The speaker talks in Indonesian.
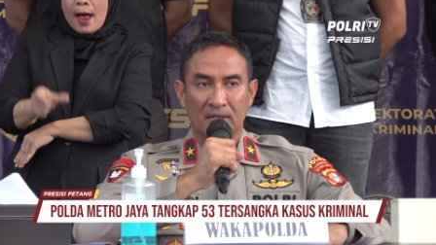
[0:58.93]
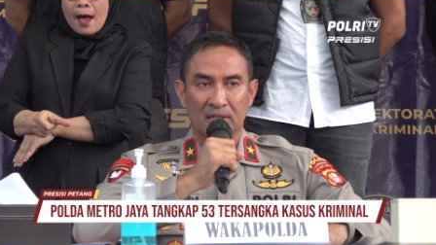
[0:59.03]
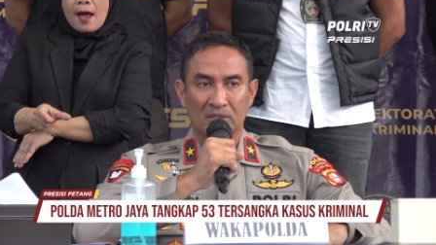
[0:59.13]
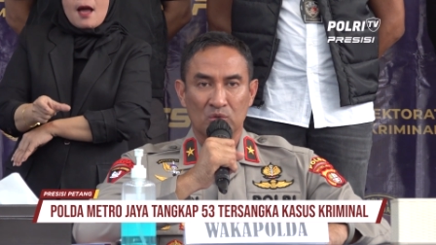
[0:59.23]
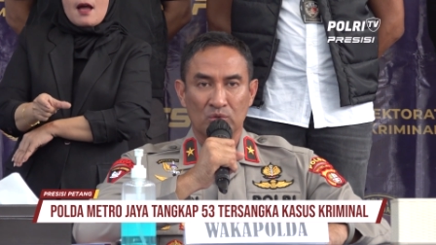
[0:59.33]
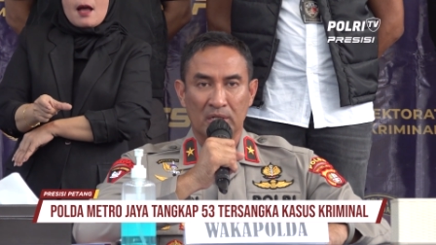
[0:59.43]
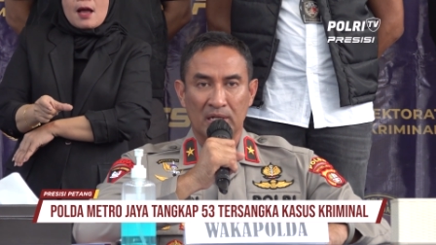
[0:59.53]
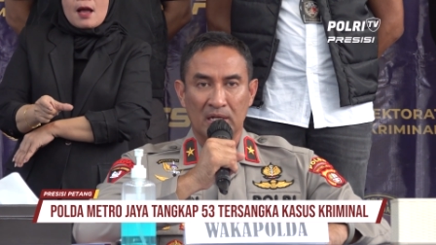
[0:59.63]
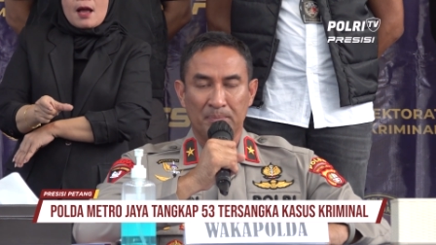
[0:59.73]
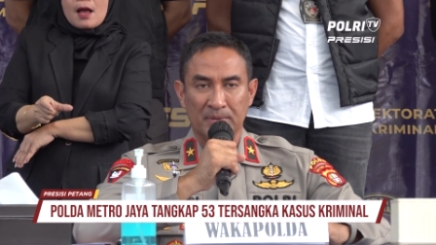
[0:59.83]
Ya tentunya
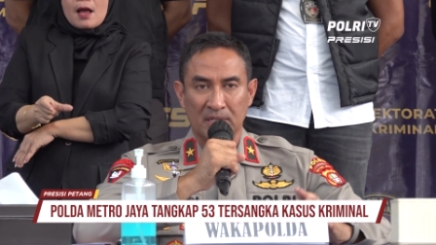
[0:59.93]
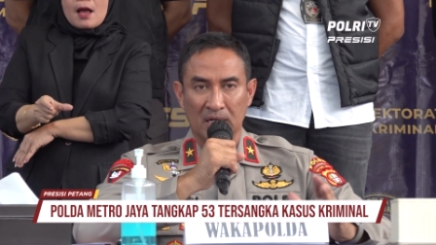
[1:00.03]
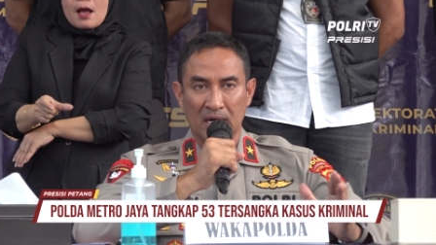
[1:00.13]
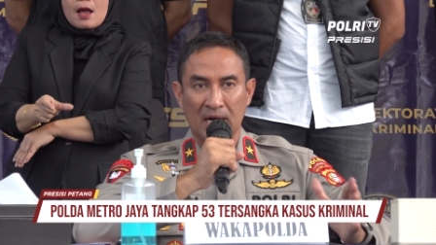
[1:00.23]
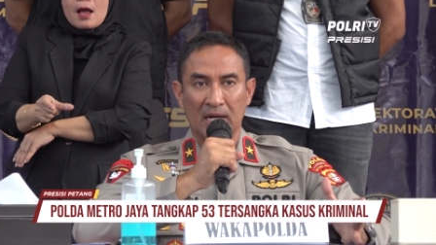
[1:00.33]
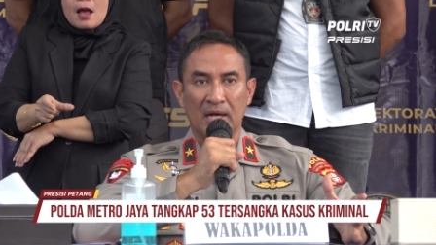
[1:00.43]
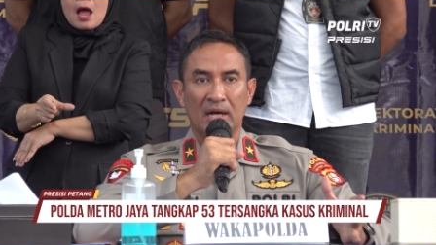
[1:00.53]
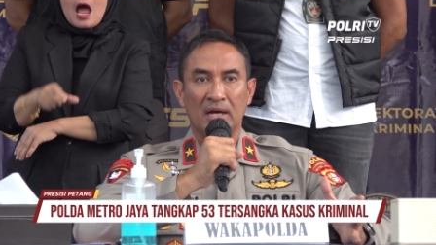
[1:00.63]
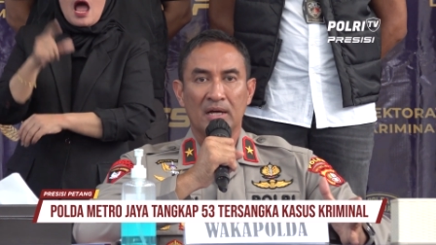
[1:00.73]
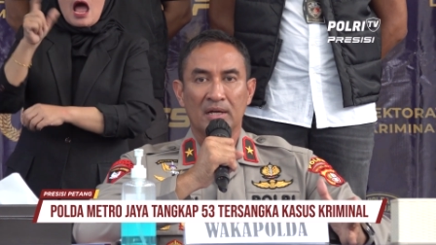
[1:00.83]
ini ada
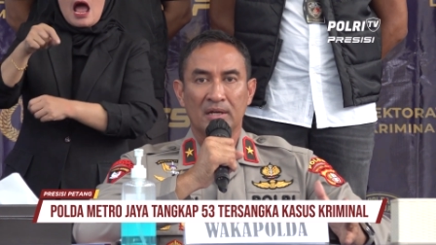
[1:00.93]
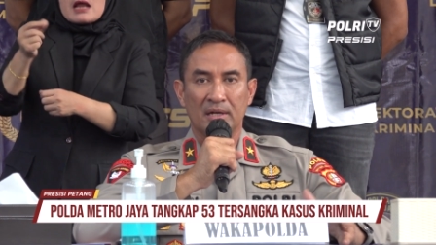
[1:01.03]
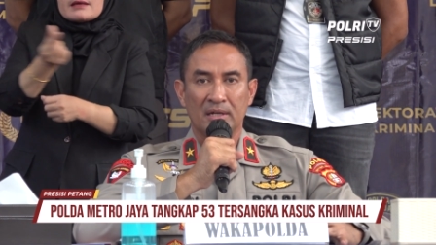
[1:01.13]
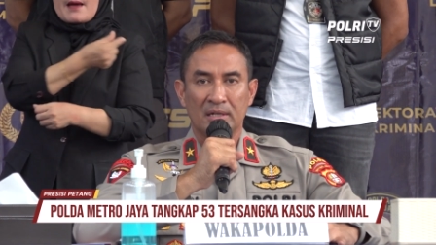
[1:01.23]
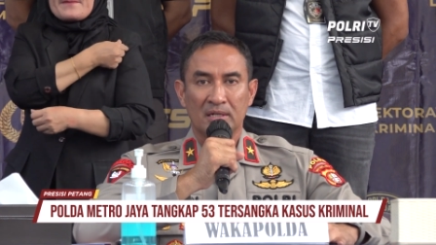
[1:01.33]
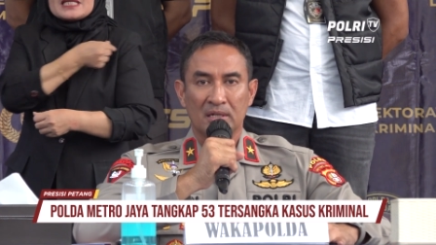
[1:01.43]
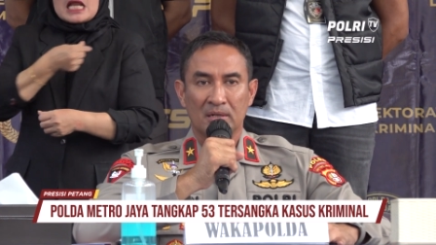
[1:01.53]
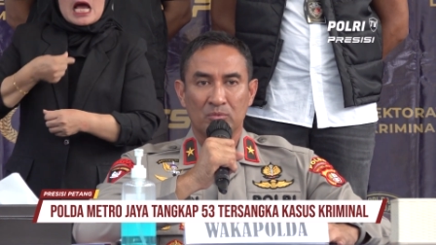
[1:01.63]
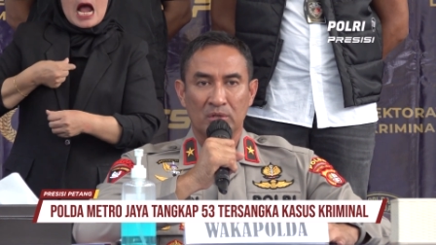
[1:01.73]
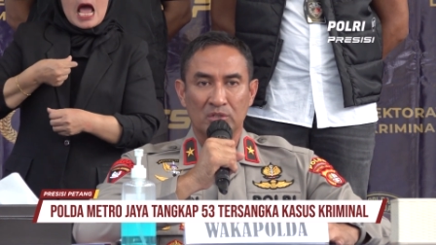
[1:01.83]
penyelenggara,
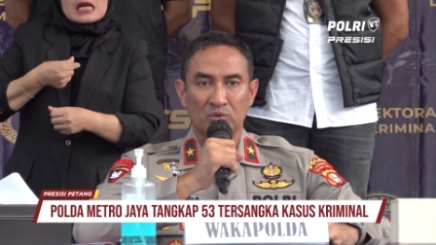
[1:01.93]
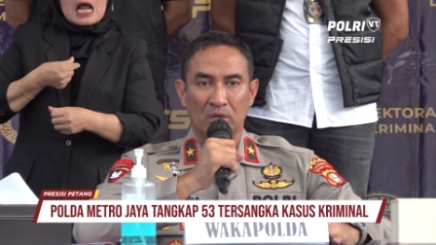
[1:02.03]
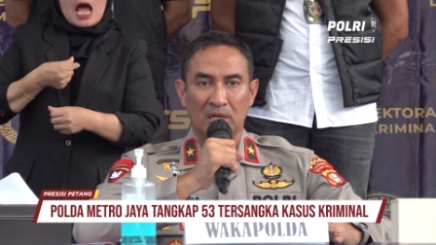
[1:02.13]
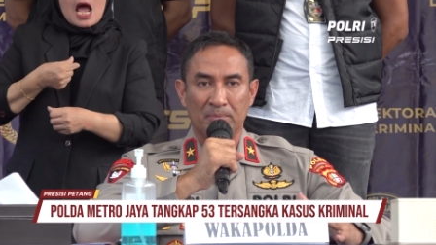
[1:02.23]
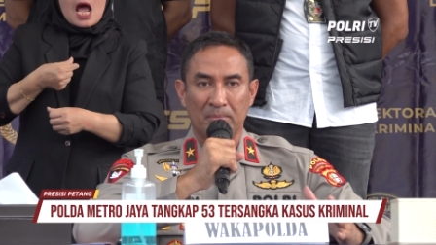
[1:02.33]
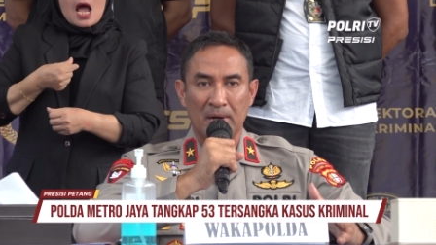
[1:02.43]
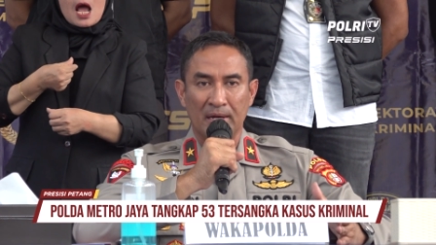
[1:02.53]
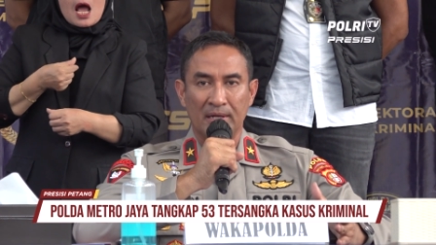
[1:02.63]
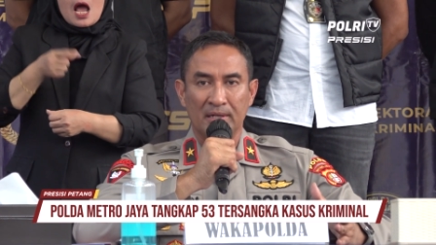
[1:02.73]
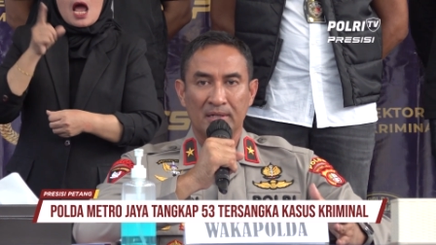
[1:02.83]
kemudian juga ada
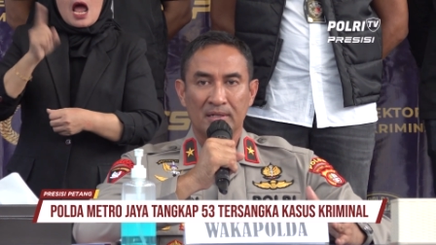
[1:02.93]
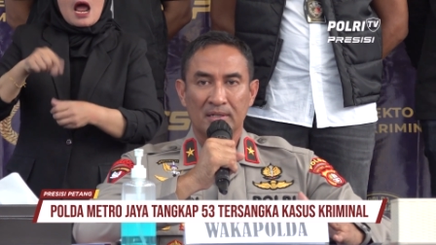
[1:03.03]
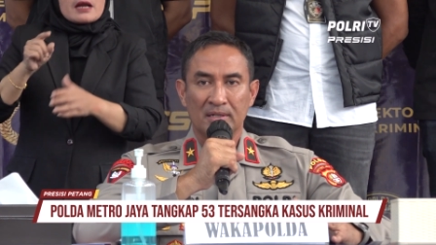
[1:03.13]
pemain,